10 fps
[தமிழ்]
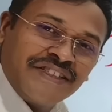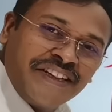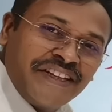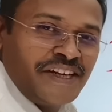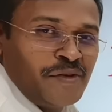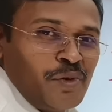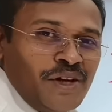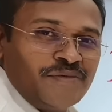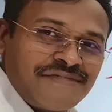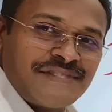சேர்த்துக்கிட்டே
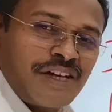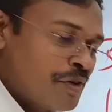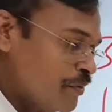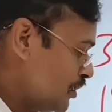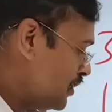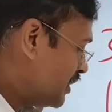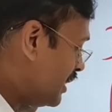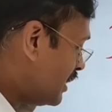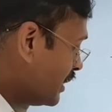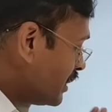போலாம் உங்களுக்கு புரியுதுங்களா
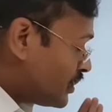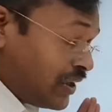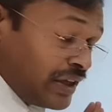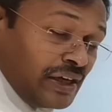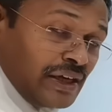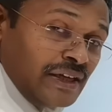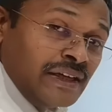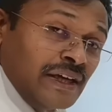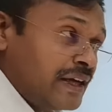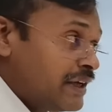சோ அதனால
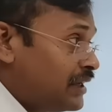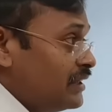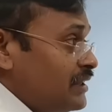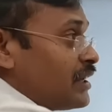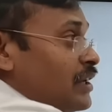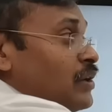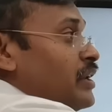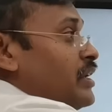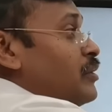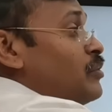இந்த
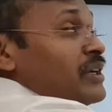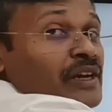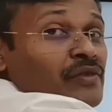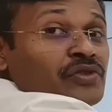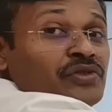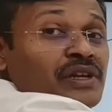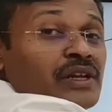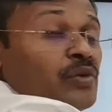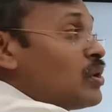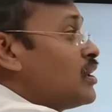கலோரி நம்மளுக்கு எவ்வளவு
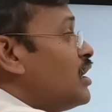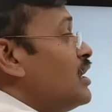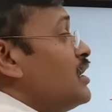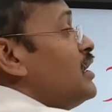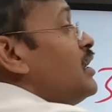சொல்லியிருக்கு ஒரு நாளைக்கு